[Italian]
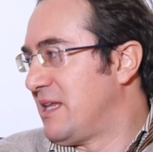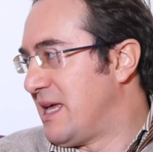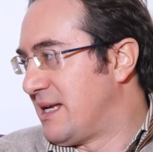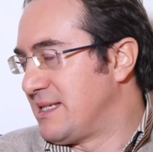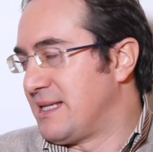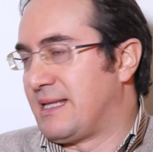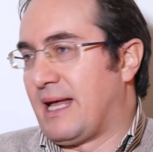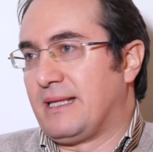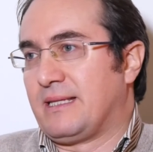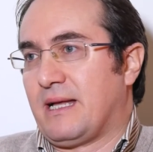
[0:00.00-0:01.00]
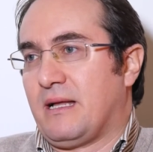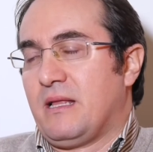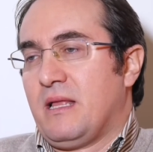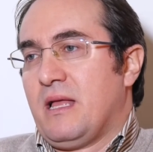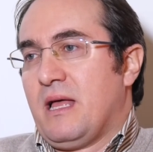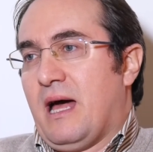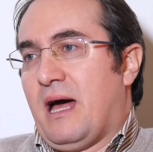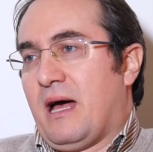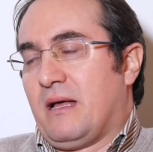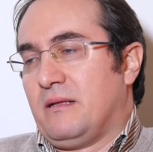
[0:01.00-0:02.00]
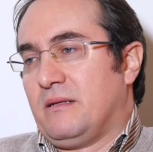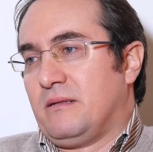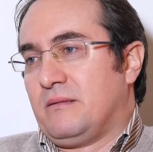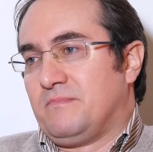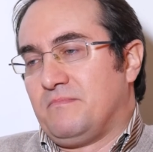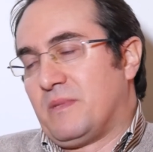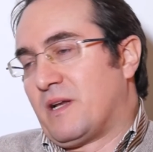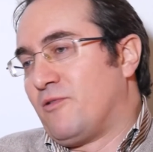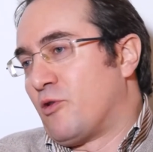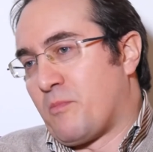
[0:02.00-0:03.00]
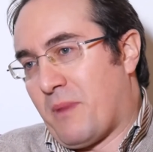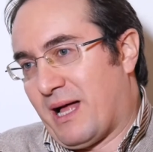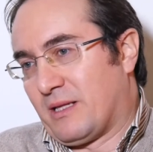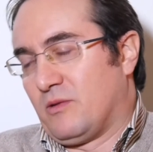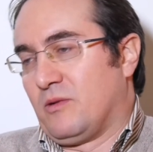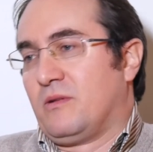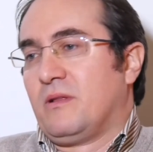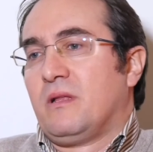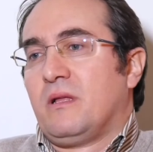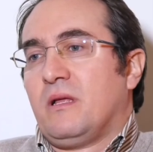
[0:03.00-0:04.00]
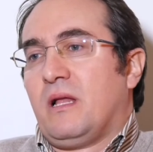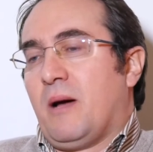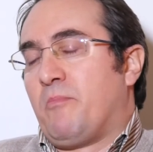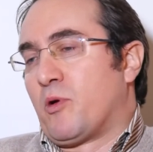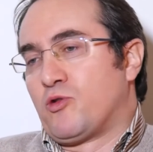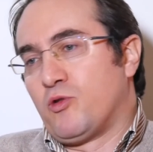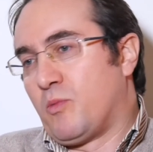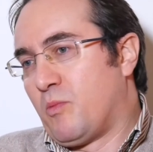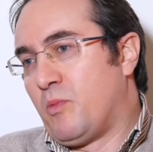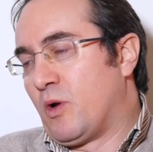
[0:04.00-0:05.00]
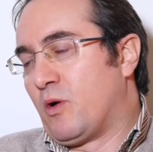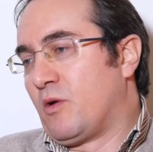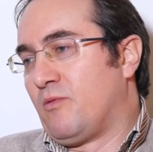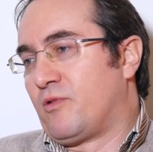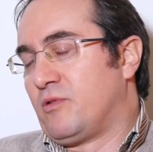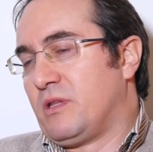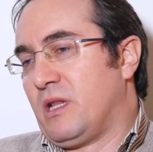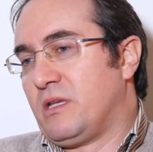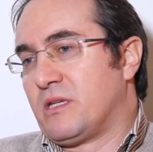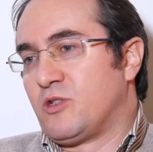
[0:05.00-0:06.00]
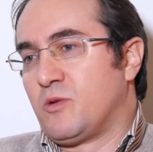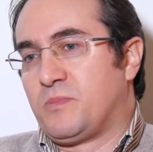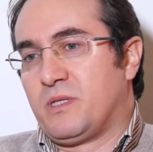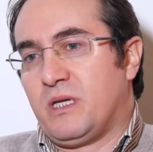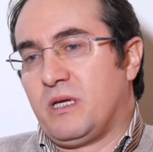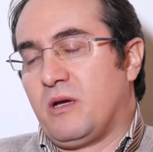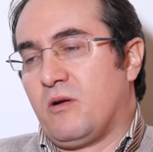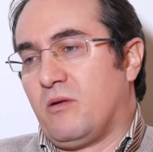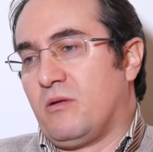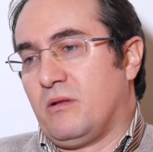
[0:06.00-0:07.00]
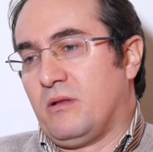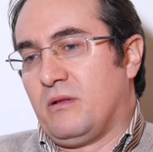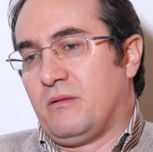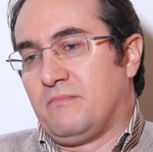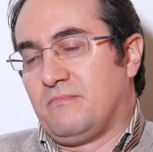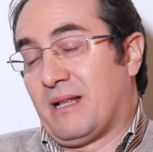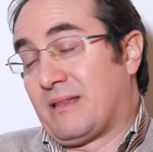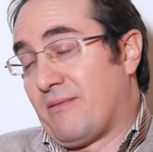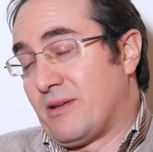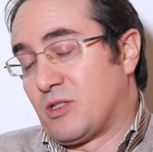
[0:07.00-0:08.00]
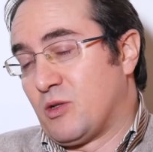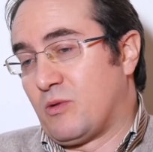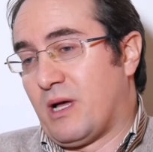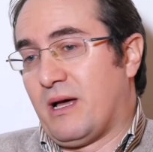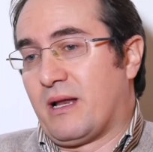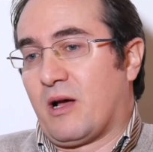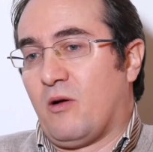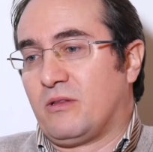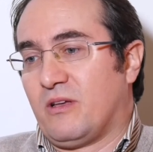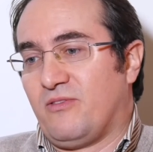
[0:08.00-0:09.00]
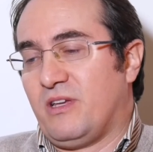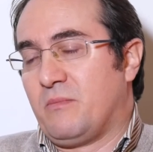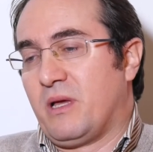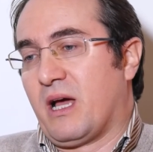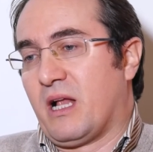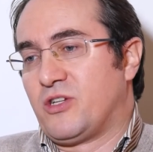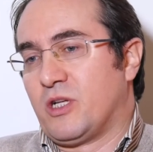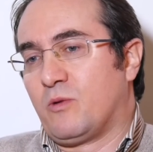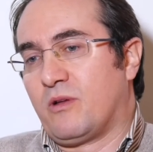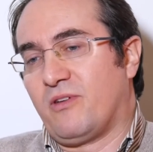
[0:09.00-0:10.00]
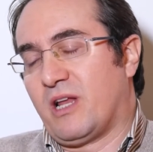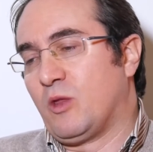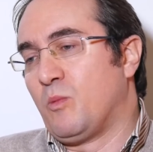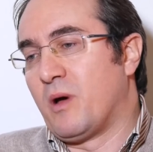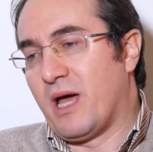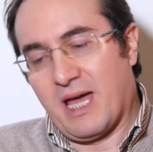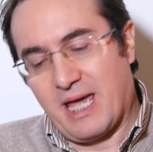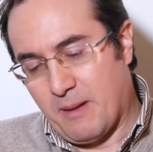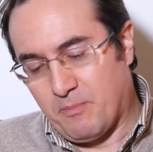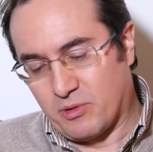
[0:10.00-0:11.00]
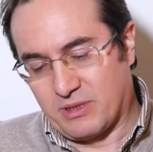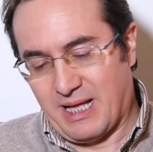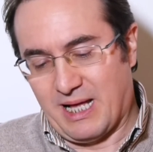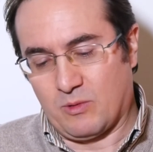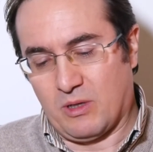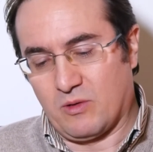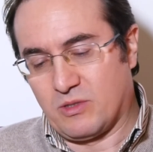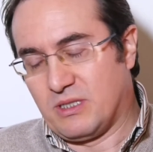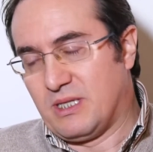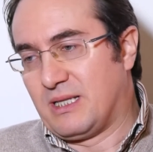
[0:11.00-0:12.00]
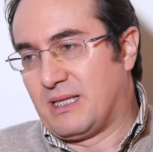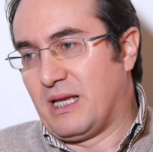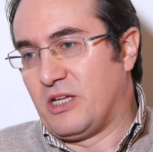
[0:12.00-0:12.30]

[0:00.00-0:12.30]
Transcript: degli anni 70 ha ehm, riformato l'approccio pubblico nei confronti del disagio psichico eh, attraverso una raccolta firme in calcio ad un referendum e che ha portato alla cosiddetta